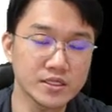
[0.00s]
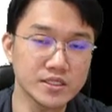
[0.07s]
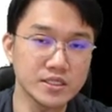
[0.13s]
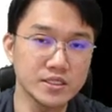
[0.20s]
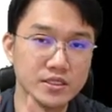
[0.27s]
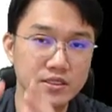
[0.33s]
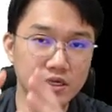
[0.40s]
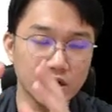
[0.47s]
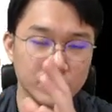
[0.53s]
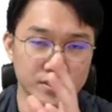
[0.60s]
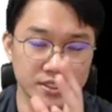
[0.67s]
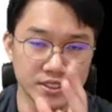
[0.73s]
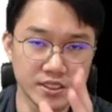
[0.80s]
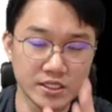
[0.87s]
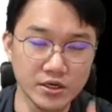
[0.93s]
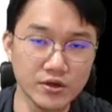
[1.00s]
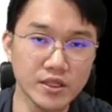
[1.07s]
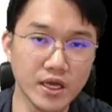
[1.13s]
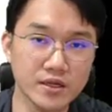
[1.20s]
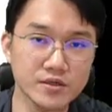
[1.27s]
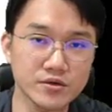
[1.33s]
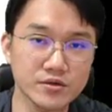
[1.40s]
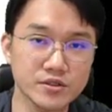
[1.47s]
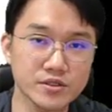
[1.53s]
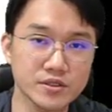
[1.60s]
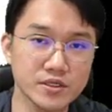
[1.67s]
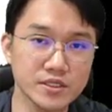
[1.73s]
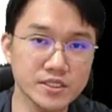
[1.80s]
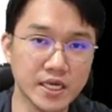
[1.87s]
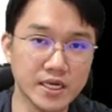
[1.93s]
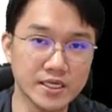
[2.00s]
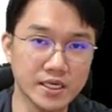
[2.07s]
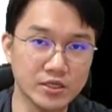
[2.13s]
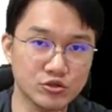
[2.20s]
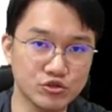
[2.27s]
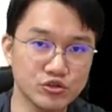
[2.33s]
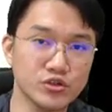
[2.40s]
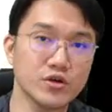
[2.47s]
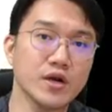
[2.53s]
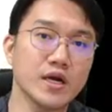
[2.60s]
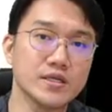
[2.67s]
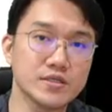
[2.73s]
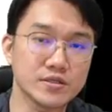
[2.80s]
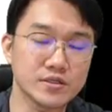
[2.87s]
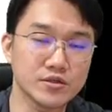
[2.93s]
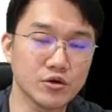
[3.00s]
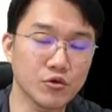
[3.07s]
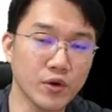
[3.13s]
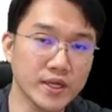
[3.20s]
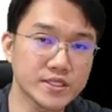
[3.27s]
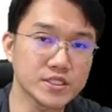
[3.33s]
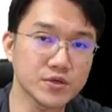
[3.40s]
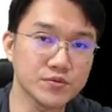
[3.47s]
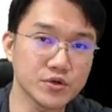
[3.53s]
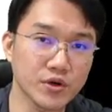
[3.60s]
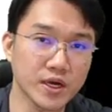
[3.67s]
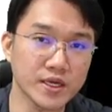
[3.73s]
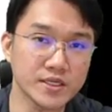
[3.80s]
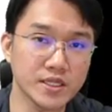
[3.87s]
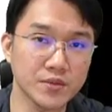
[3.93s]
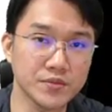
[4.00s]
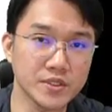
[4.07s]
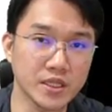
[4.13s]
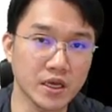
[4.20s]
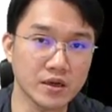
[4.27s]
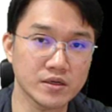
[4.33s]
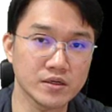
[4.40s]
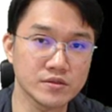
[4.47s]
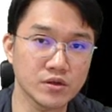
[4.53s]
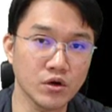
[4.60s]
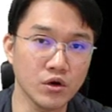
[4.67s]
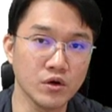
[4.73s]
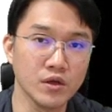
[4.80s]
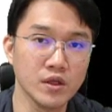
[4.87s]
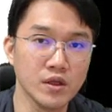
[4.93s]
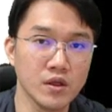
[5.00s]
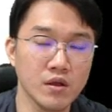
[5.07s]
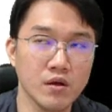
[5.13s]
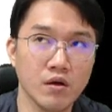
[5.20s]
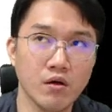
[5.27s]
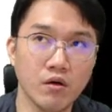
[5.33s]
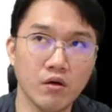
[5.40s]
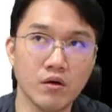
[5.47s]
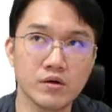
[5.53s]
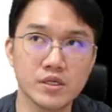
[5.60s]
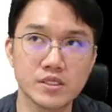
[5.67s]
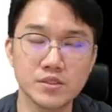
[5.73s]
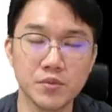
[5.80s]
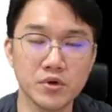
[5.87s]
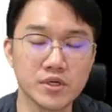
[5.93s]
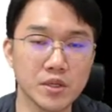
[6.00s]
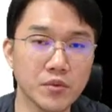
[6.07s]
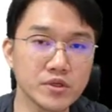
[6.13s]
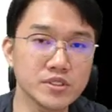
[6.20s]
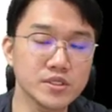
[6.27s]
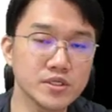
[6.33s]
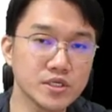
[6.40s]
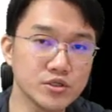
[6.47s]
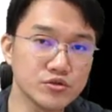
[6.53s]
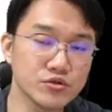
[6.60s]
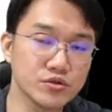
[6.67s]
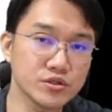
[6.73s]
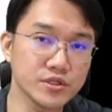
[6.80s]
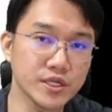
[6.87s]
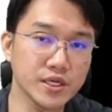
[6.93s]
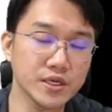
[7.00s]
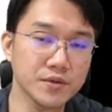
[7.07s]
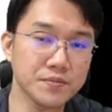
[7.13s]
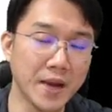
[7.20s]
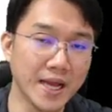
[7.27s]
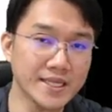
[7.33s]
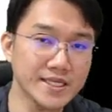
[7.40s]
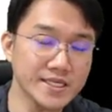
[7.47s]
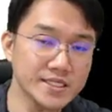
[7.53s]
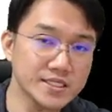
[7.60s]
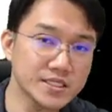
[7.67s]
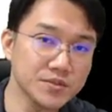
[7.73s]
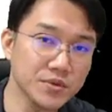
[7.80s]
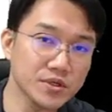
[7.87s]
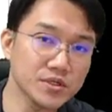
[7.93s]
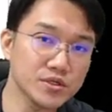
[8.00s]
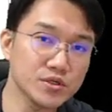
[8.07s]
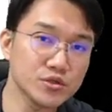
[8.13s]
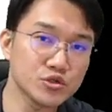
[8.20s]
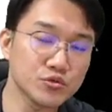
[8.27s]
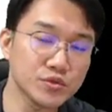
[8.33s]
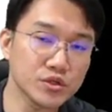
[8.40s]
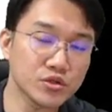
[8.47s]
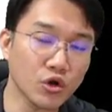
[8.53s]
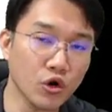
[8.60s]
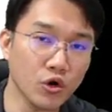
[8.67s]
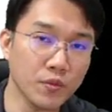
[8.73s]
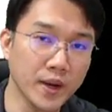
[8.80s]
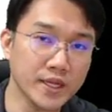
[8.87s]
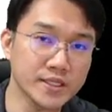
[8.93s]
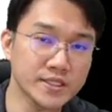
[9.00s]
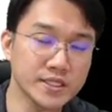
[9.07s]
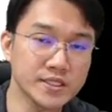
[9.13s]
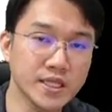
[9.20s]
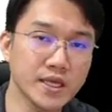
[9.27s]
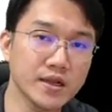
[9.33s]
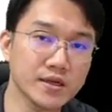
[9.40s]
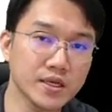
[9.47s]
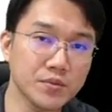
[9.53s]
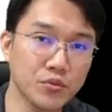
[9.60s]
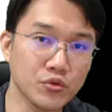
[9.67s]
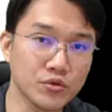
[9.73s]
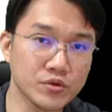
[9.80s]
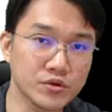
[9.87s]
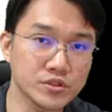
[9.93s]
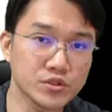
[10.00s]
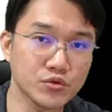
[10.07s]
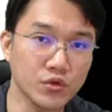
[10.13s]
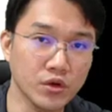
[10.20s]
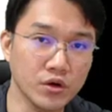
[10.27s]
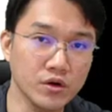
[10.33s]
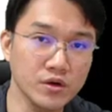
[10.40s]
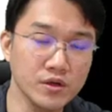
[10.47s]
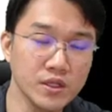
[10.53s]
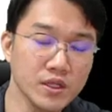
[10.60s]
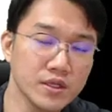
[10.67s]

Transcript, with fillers: 그것이 일어나는 것들을 잘 이렇게 추적하는 그런 관점으로 하게 됩니다 그래서 어, 사실 뭐 리버싱 기술들이 많이 있으면은 좀 더 더 많이 디테일하게 보는 것이고요